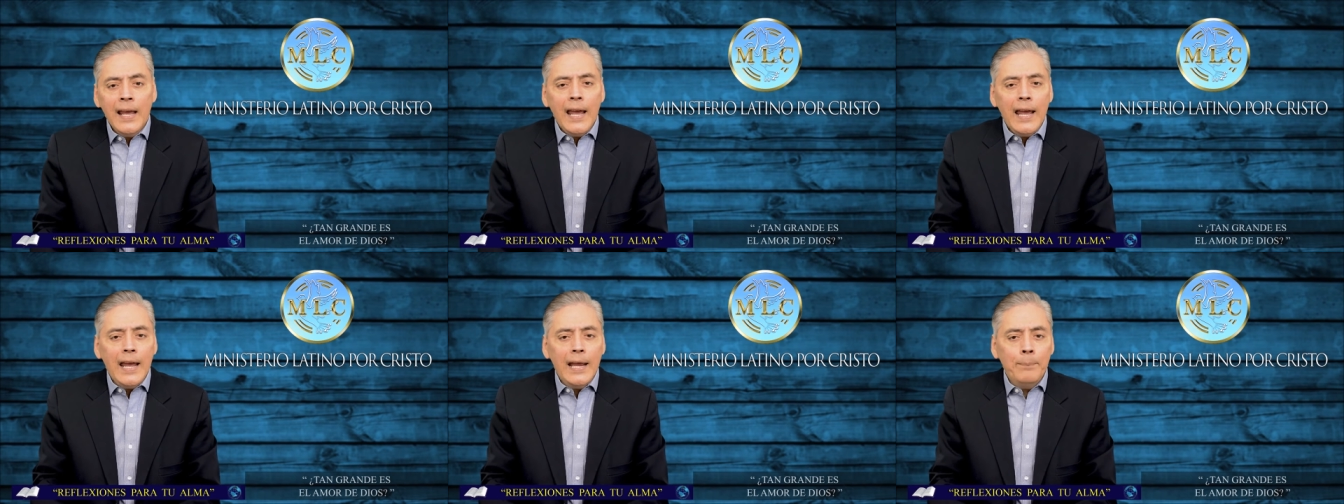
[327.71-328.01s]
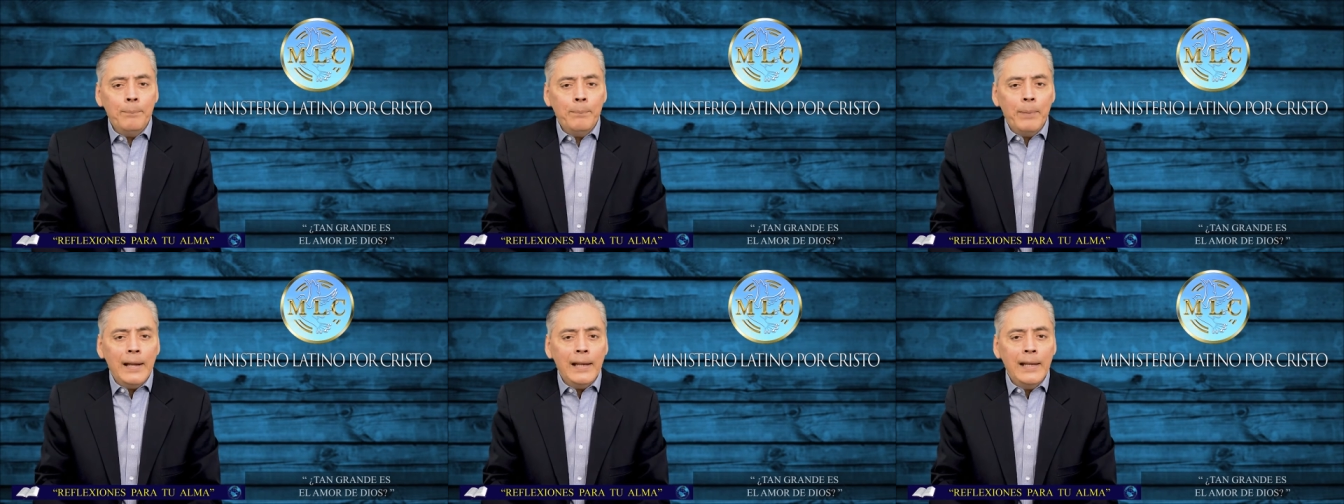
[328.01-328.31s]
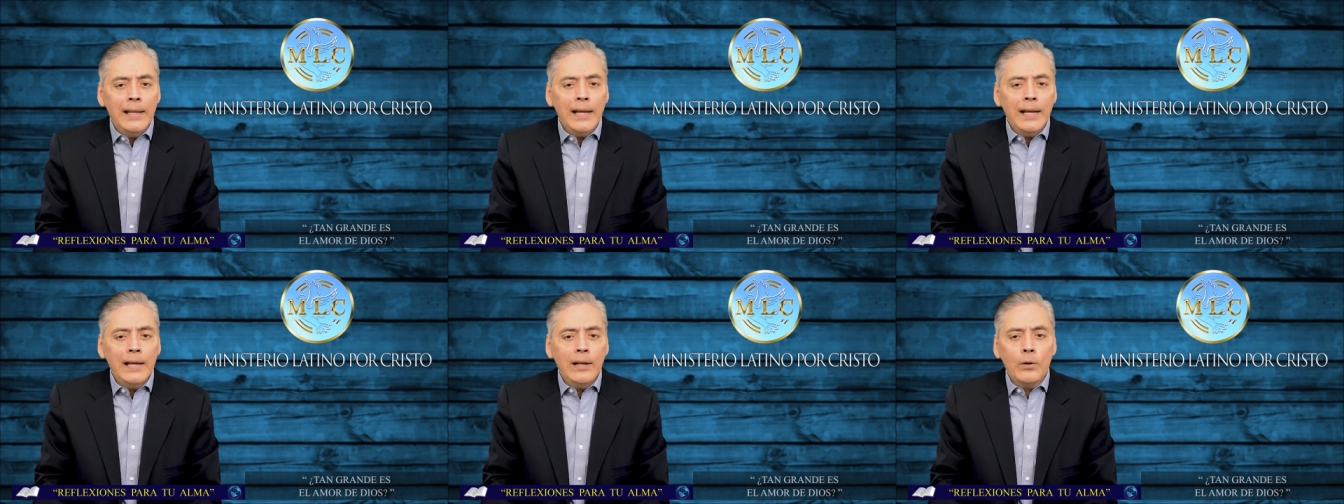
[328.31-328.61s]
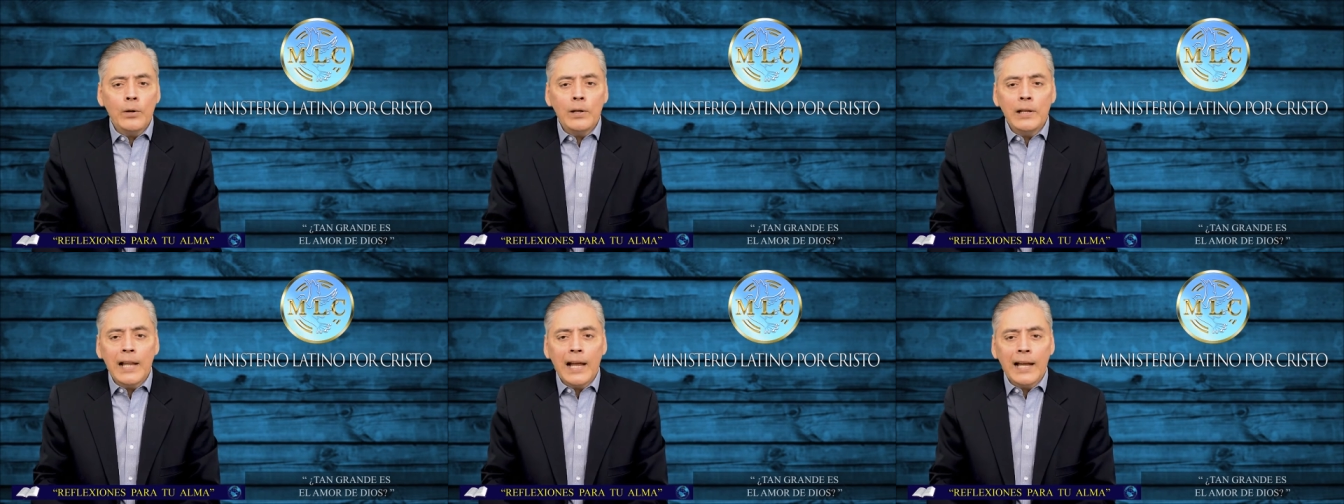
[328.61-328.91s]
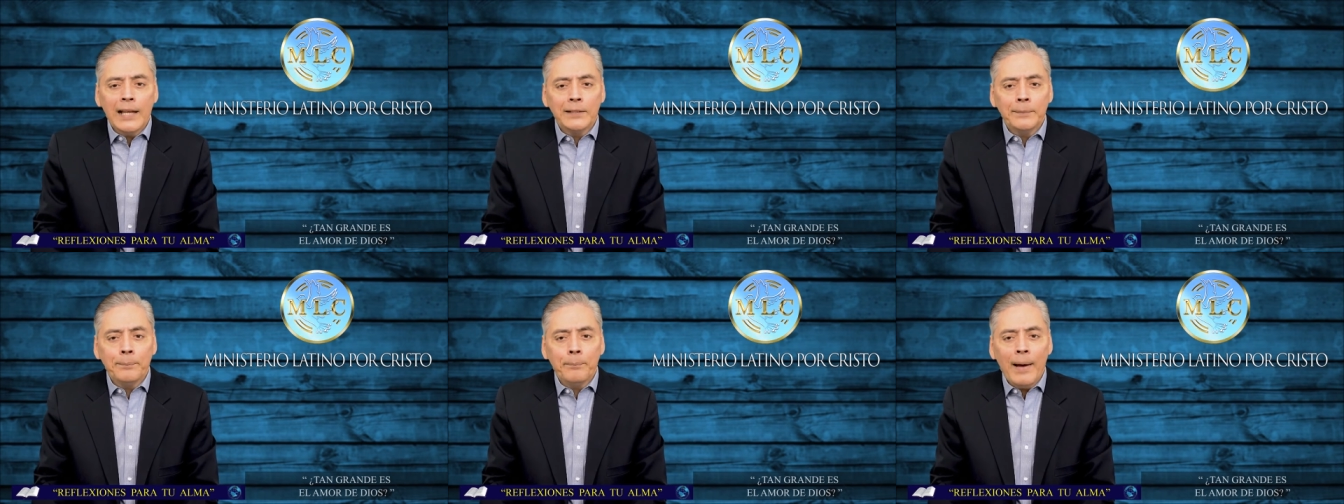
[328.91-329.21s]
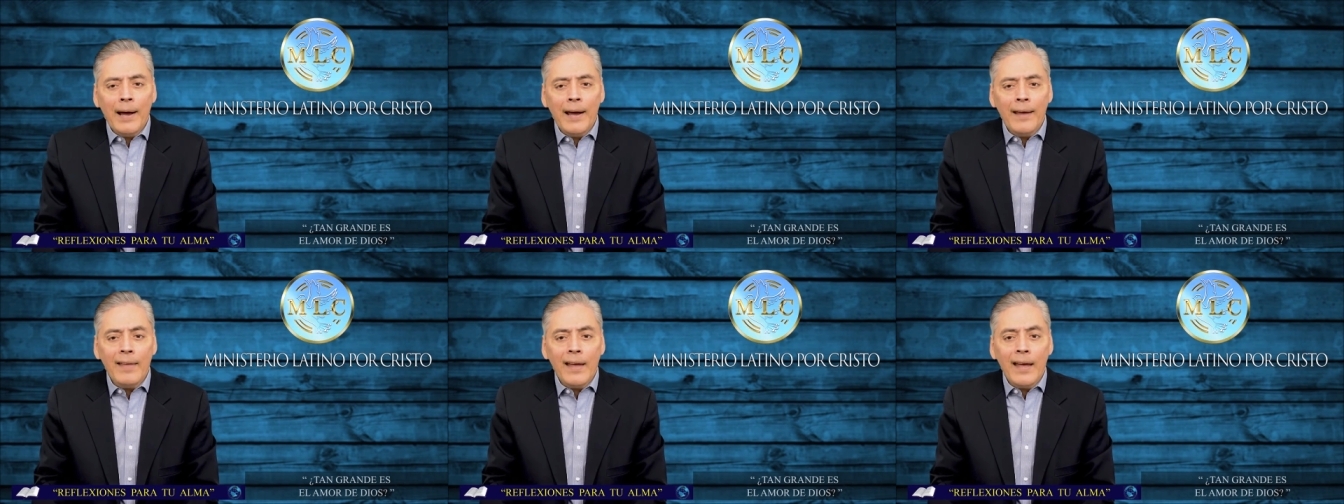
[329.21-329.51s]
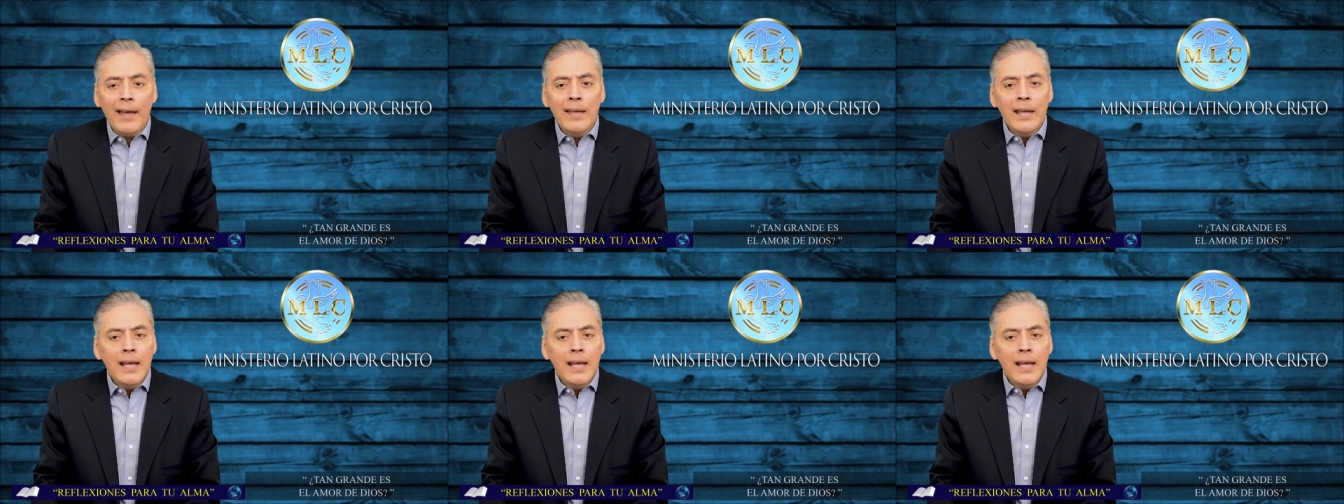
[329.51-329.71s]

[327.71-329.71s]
el peligro y la espada